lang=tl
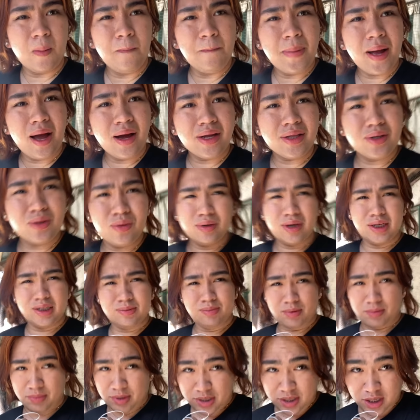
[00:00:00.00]
Ang pangit ko guys.
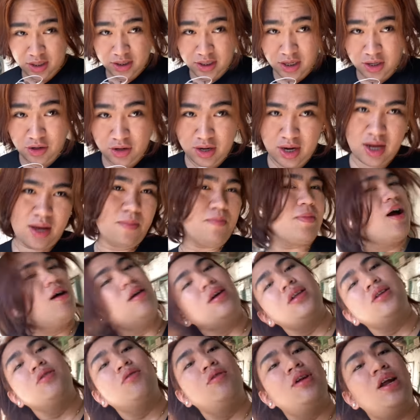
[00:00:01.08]
Pagpasensya nyo na. Ang
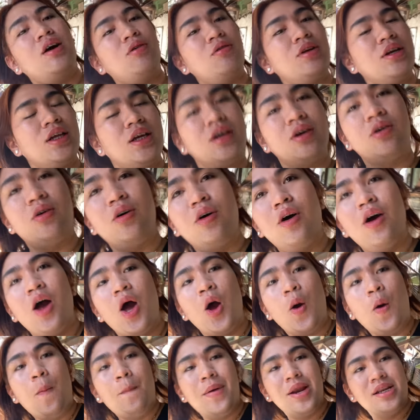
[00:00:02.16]
pangit ko. Wala akong ligo.
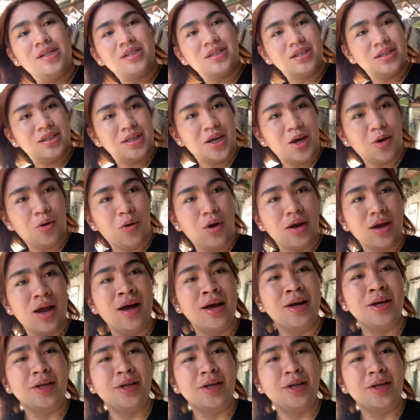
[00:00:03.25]
Umalis kasi ako agad.